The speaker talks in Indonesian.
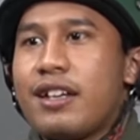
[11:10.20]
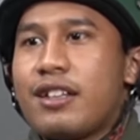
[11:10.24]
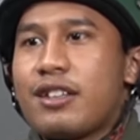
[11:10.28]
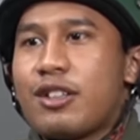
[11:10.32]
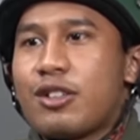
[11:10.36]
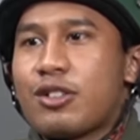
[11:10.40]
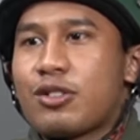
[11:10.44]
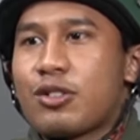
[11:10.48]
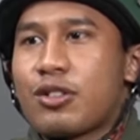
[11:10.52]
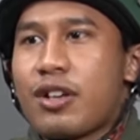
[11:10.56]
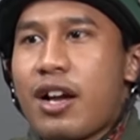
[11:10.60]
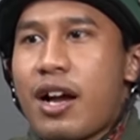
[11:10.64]

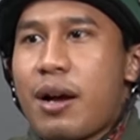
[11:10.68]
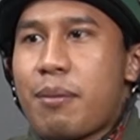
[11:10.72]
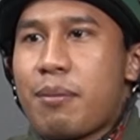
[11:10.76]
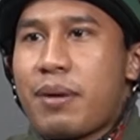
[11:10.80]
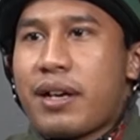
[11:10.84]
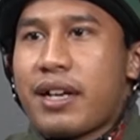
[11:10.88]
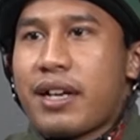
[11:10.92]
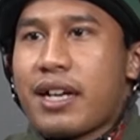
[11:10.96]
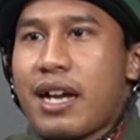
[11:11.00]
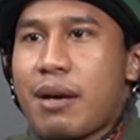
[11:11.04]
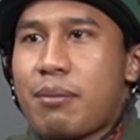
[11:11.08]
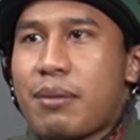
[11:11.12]
Terus juga
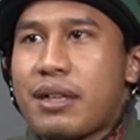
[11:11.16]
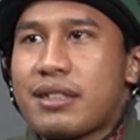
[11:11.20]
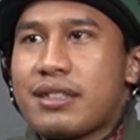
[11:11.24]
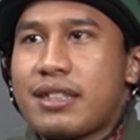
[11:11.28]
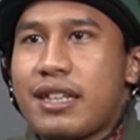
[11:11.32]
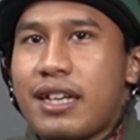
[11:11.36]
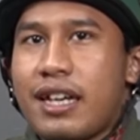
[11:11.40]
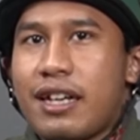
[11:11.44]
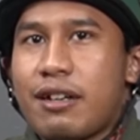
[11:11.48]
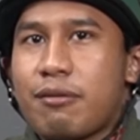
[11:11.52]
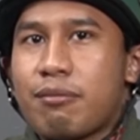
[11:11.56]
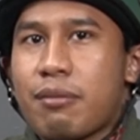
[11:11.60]
mereka
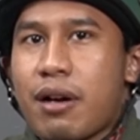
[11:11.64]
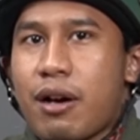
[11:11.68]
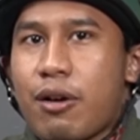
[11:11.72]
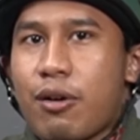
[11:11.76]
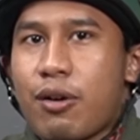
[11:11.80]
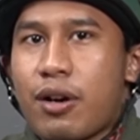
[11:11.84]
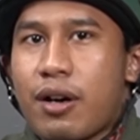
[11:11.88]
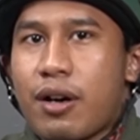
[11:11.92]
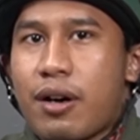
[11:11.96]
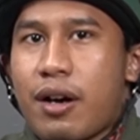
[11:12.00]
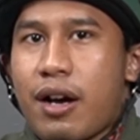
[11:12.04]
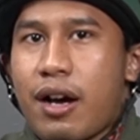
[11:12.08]
masihin
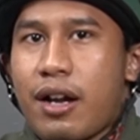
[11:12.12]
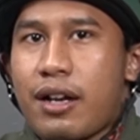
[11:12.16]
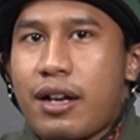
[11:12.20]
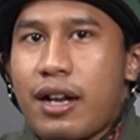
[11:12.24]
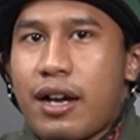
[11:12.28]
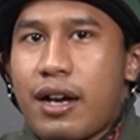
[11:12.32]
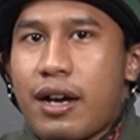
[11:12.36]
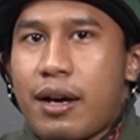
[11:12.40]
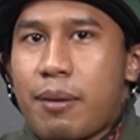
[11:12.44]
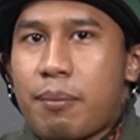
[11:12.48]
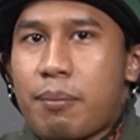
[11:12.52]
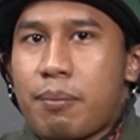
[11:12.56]
bahwa
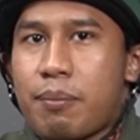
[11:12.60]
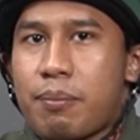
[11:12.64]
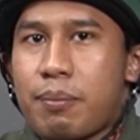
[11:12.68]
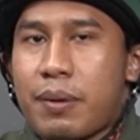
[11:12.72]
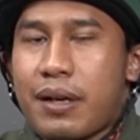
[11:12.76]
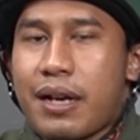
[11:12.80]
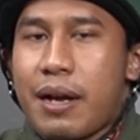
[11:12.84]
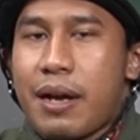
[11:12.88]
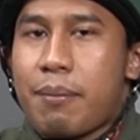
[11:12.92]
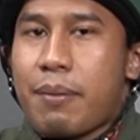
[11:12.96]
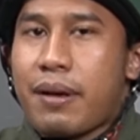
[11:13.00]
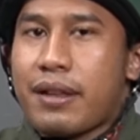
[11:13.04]
ada
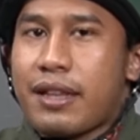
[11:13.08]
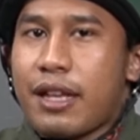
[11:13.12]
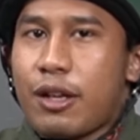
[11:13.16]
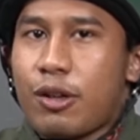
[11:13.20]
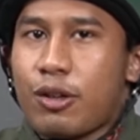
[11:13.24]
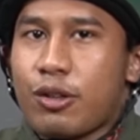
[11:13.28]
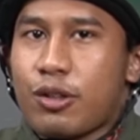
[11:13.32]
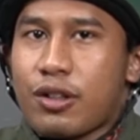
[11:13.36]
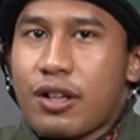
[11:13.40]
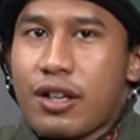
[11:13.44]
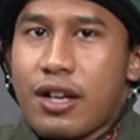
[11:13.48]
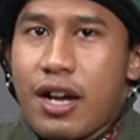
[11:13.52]

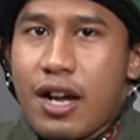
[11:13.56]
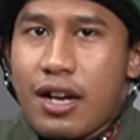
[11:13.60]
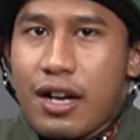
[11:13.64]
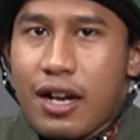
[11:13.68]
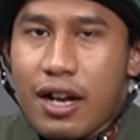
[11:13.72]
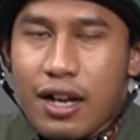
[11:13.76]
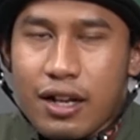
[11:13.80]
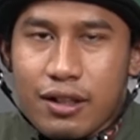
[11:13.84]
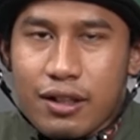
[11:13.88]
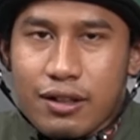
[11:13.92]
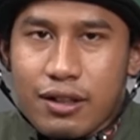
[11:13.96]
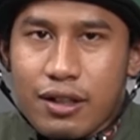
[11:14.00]
pendapatan untuk
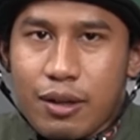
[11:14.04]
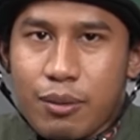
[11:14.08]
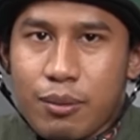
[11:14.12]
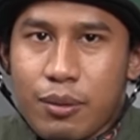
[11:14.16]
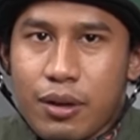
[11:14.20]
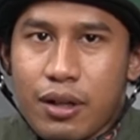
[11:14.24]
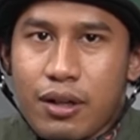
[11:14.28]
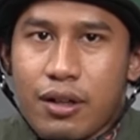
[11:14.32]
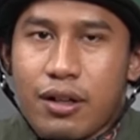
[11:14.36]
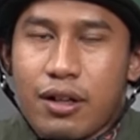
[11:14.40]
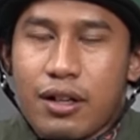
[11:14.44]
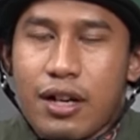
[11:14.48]
negara
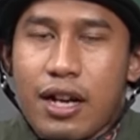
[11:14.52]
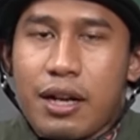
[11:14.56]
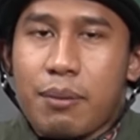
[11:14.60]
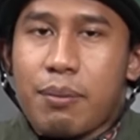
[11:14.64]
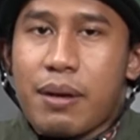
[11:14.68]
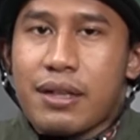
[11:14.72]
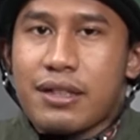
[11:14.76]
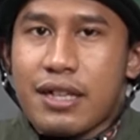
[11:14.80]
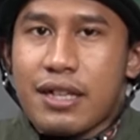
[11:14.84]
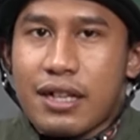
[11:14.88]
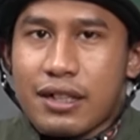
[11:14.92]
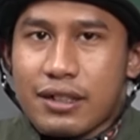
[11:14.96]
uh, dari
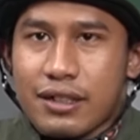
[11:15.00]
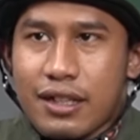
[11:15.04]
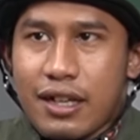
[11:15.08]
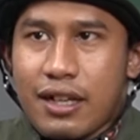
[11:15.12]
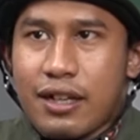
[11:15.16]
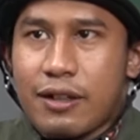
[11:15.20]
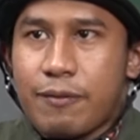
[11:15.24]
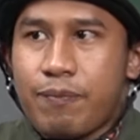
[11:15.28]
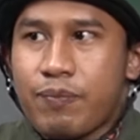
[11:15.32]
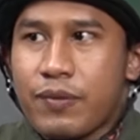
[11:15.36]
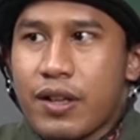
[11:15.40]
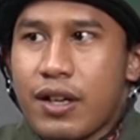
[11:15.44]
pajaknya.
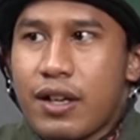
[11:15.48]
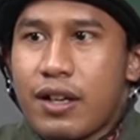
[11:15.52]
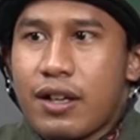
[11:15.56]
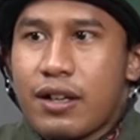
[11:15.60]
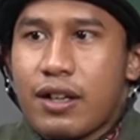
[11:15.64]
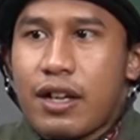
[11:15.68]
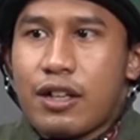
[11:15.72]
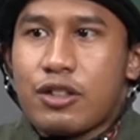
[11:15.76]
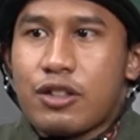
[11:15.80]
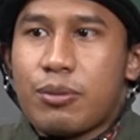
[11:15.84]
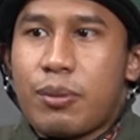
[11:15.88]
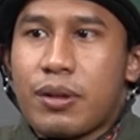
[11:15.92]

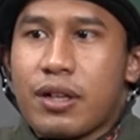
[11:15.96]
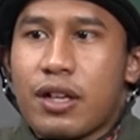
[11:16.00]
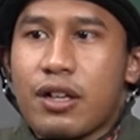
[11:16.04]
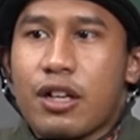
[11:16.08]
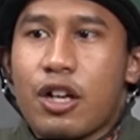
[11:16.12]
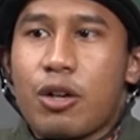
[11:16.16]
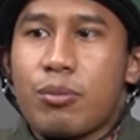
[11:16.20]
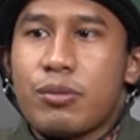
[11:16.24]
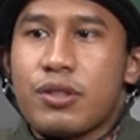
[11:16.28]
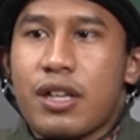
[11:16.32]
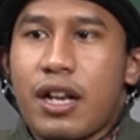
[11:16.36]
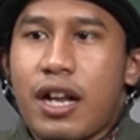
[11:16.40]
Nah, cuman kan
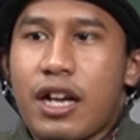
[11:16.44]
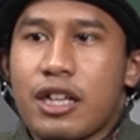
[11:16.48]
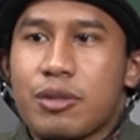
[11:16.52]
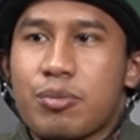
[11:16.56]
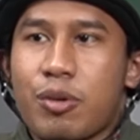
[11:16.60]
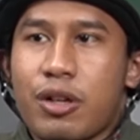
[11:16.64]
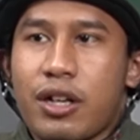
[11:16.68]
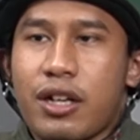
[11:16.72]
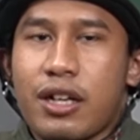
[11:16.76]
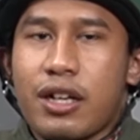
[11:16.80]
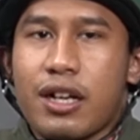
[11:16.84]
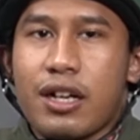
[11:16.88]
kalau misalnya
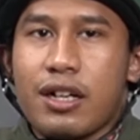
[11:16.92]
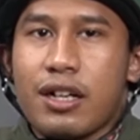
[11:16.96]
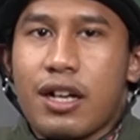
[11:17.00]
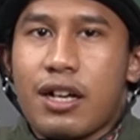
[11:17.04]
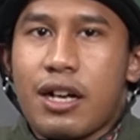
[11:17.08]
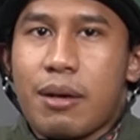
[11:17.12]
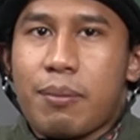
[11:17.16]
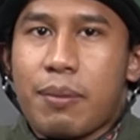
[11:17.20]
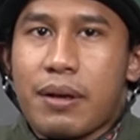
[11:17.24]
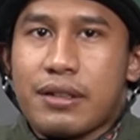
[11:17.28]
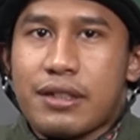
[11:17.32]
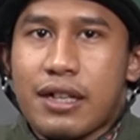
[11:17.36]
ekspor ini kan
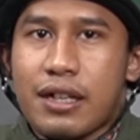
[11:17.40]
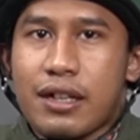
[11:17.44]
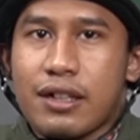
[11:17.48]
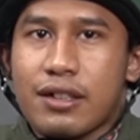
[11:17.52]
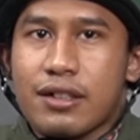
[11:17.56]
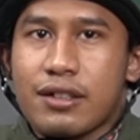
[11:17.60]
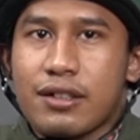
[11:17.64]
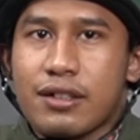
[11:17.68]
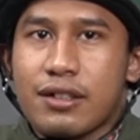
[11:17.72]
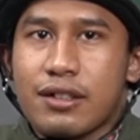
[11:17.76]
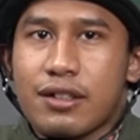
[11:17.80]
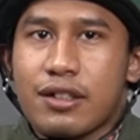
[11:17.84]
gak ada pajak
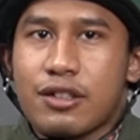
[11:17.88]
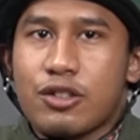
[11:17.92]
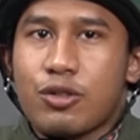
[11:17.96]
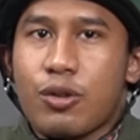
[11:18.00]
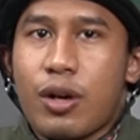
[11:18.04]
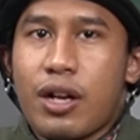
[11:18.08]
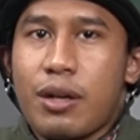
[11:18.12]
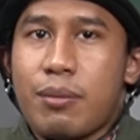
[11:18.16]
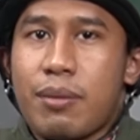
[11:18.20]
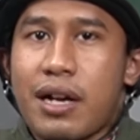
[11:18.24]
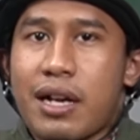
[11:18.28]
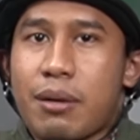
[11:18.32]

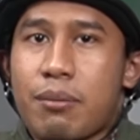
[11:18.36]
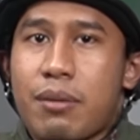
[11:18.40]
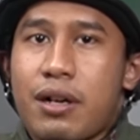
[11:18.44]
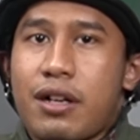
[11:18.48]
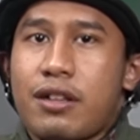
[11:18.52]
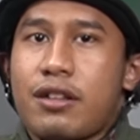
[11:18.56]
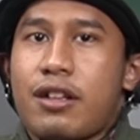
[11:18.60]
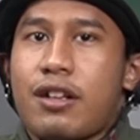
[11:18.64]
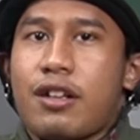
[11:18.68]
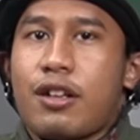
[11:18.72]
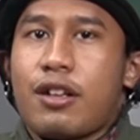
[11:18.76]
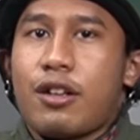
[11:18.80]
kecuali
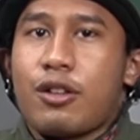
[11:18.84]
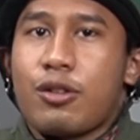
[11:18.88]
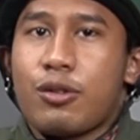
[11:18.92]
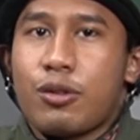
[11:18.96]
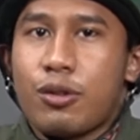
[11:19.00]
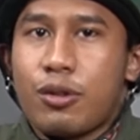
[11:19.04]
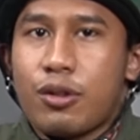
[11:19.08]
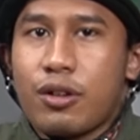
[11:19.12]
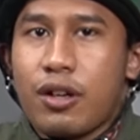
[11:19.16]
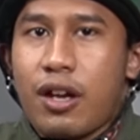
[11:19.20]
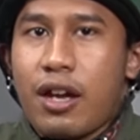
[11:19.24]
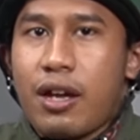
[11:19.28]
barang-barang
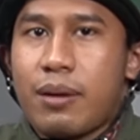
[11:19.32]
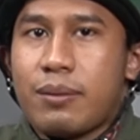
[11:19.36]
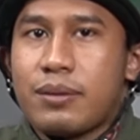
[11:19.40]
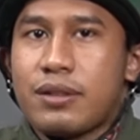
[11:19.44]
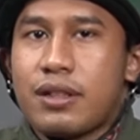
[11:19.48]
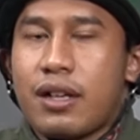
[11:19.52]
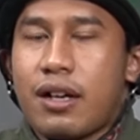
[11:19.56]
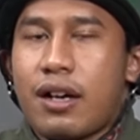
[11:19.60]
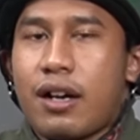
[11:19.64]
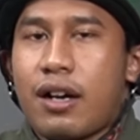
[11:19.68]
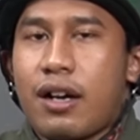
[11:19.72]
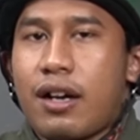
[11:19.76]
tertentu kayak
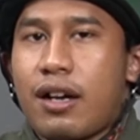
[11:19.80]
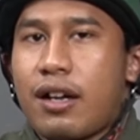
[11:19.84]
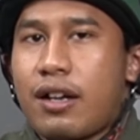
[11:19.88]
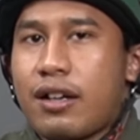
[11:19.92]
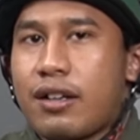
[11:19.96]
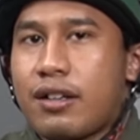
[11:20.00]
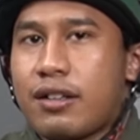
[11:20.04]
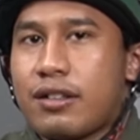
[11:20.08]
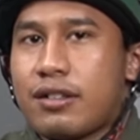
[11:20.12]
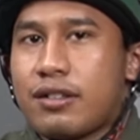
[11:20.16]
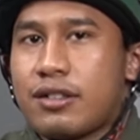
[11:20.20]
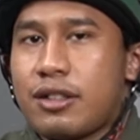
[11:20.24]

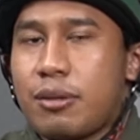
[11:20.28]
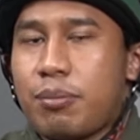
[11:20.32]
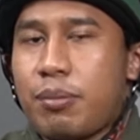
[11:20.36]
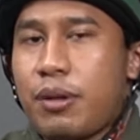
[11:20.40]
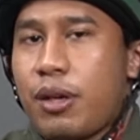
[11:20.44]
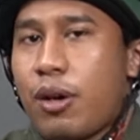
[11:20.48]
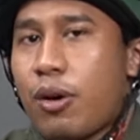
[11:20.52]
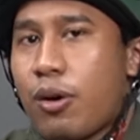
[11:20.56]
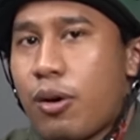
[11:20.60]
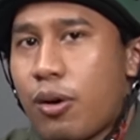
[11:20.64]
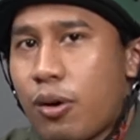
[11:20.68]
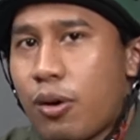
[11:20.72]
misalkan
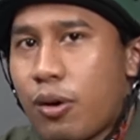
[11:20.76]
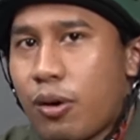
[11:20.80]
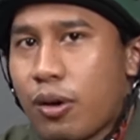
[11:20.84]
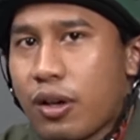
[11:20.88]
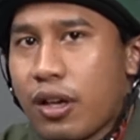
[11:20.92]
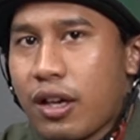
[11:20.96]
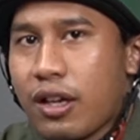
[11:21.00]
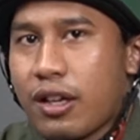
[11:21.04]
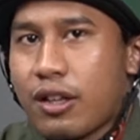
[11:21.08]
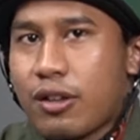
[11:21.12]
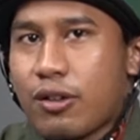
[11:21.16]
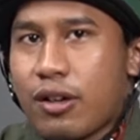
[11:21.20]
CPO
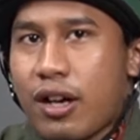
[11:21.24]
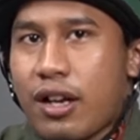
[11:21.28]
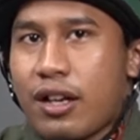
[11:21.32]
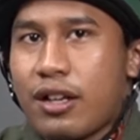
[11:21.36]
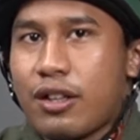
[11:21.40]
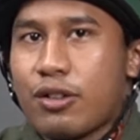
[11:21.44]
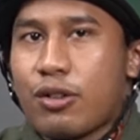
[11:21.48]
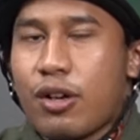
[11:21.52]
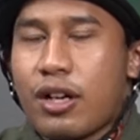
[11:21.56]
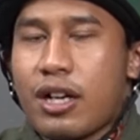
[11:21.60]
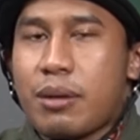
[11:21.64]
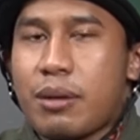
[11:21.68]
kayak gitu kan
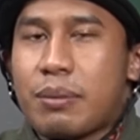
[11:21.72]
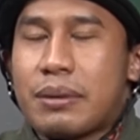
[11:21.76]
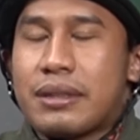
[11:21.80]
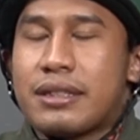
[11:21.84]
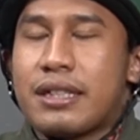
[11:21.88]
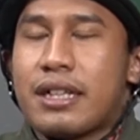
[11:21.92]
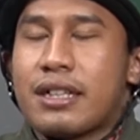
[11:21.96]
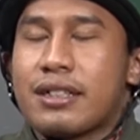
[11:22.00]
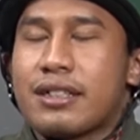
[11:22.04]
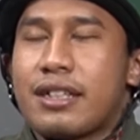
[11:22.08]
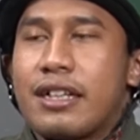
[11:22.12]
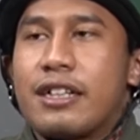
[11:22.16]
itu ada
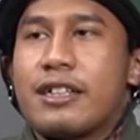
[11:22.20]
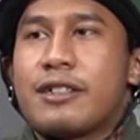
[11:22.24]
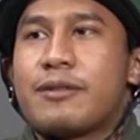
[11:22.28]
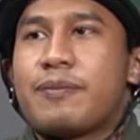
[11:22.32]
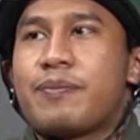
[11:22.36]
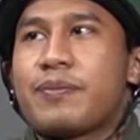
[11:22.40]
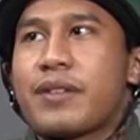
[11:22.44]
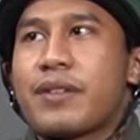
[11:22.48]
pajaknya.